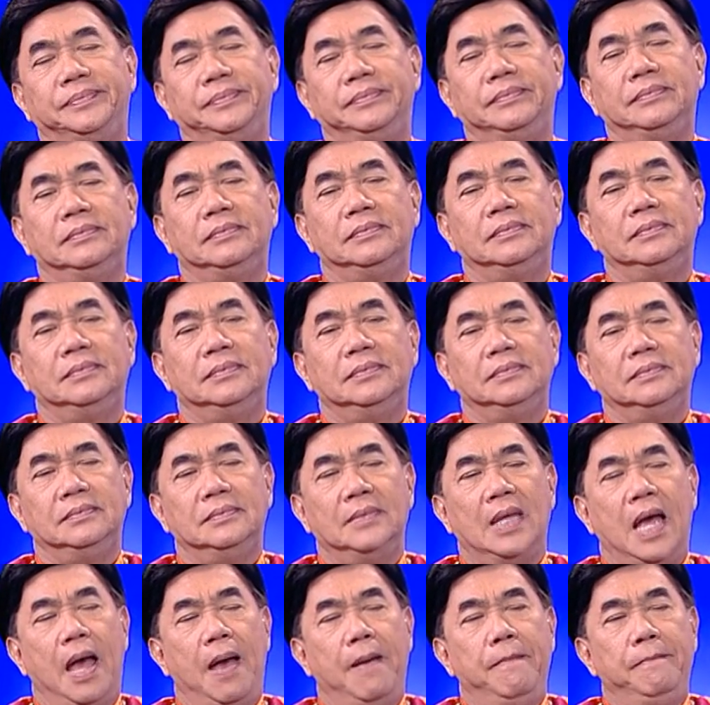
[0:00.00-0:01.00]
นะฮะ
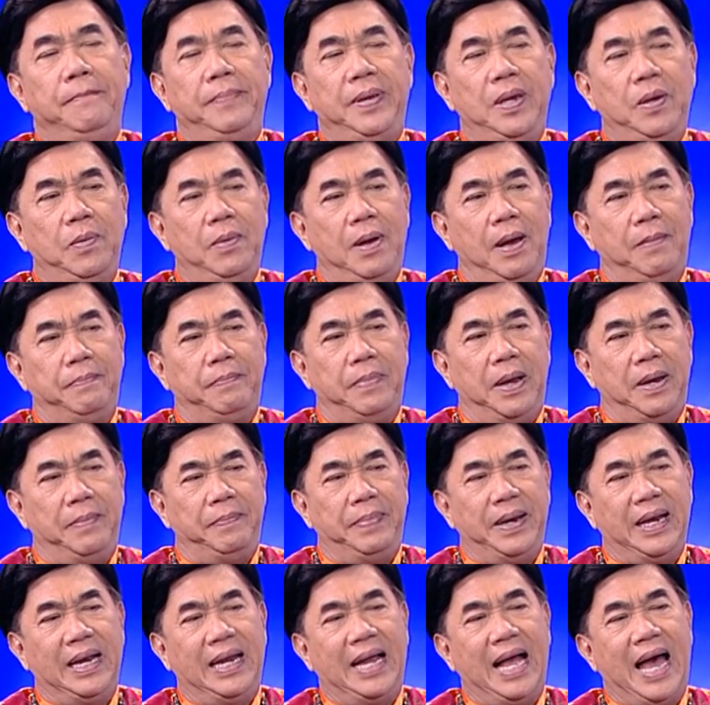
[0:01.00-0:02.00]
พี่ว่ามัน
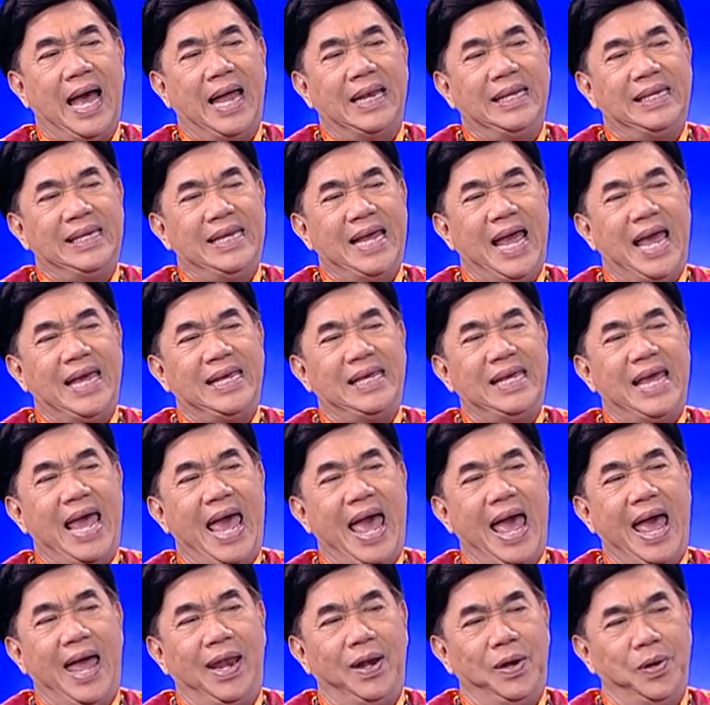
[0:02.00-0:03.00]
เป็นการ
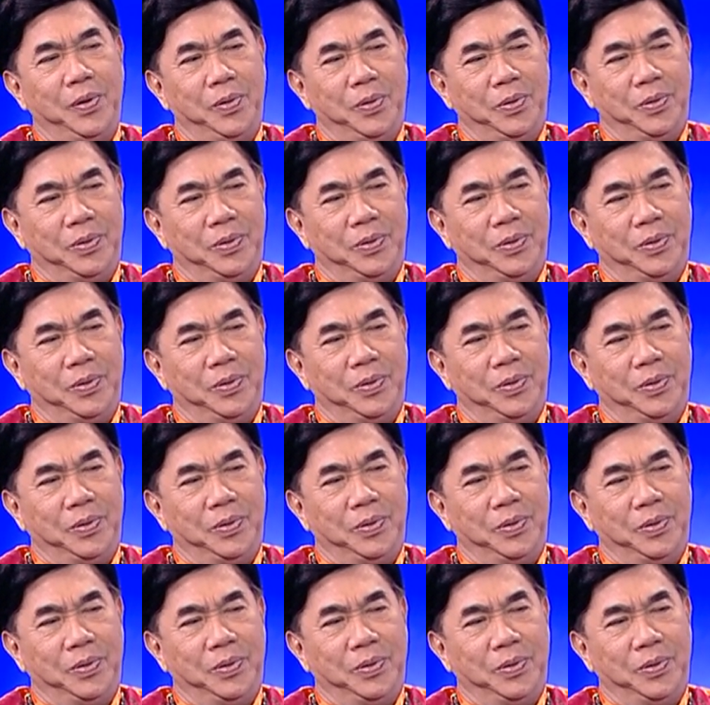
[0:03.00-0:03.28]
แย่ๆดู